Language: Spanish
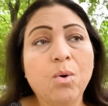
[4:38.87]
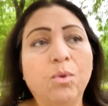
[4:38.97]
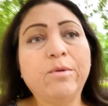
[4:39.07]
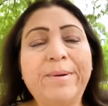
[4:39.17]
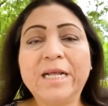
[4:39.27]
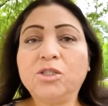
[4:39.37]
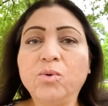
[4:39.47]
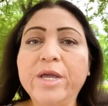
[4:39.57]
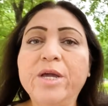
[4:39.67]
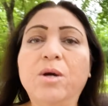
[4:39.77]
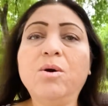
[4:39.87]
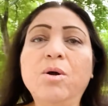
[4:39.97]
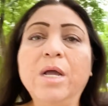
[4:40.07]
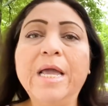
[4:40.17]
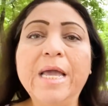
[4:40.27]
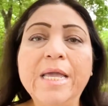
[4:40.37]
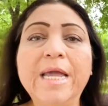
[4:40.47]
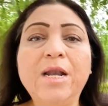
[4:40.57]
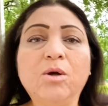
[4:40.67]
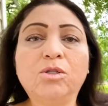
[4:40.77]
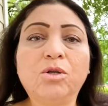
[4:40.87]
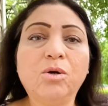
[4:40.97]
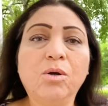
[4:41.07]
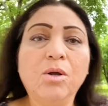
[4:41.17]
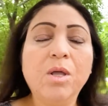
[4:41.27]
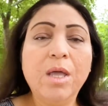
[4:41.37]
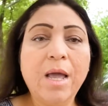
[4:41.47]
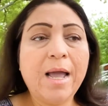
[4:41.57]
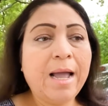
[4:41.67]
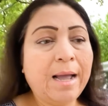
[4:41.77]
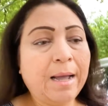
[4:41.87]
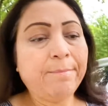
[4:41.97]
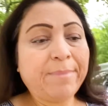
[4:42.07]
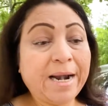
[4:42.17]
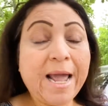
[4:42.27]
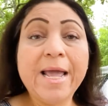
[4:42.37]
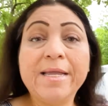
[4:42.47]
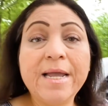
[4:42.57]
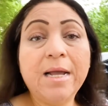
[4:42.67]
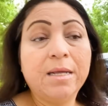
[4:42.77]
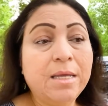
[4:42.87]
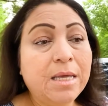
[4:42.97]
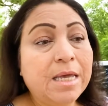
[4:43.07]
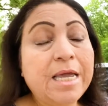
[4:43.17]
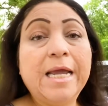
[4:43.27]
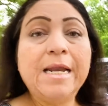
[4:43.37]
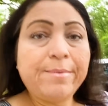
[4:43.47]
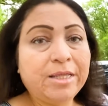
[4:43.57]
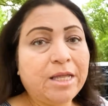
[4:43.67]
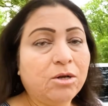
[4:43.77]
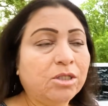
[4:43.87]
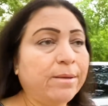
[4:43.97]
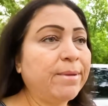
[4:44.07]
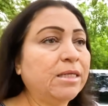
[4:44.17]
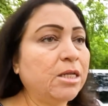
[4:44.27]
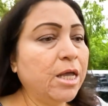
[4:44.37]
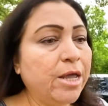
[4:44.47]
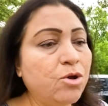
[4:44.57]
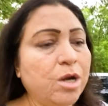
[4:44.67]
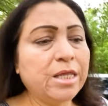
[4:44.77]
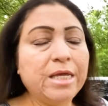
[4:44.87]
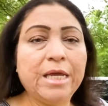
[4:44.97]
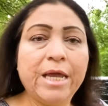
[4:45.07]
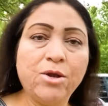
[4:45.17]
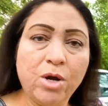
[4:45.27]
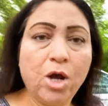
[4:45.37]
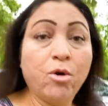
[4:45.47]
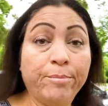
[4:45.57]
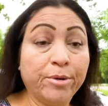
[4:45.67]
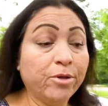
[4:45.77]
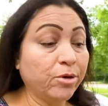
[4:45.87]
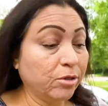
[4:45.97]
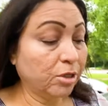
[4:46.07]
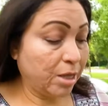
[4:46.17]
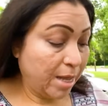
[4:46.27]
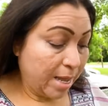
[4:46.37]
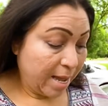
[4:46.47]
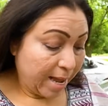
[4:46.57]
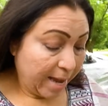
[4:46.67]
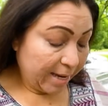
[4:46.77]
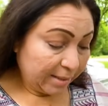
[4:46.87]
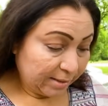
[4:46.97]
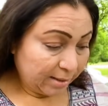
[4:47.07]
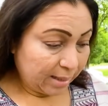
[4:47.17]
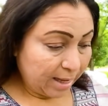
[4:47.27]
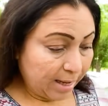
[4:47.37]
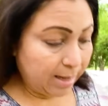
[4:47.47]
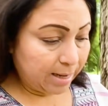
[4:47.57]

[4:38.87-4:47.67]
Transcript: uno para su hijo y el otro ah, para ella y quería vender los demás. Y yo le dije, yo le compro dos, este,